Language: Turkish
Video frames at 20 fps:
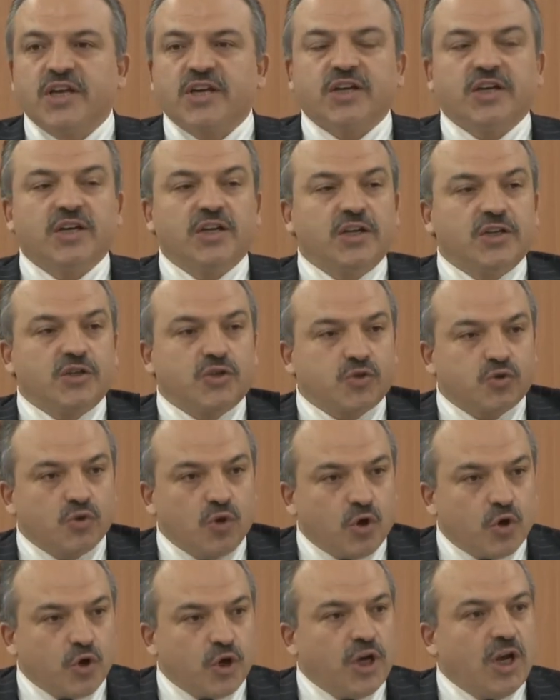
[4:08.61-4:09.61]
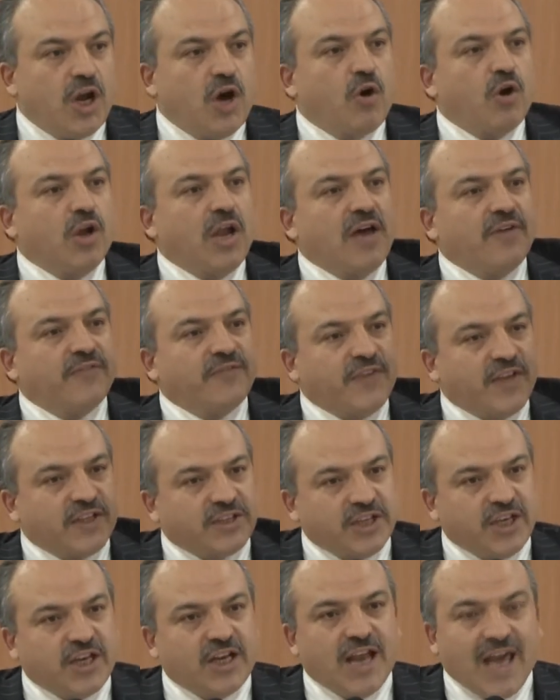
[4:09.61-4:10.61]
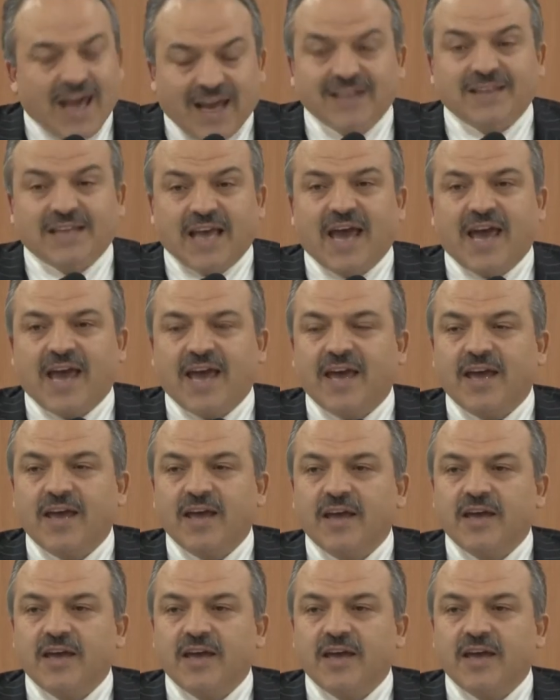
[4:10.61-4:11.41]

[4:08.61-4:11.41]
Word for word: Kılıç zoruyla olan fetihler de